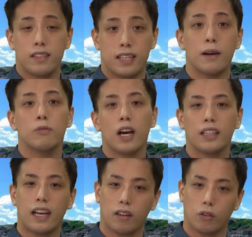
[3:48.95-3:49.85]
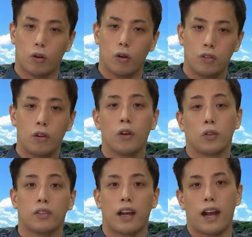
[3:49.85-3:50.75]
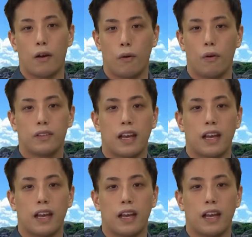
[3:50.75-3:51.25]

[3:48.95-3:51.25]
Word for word: サブアダルトのトサカを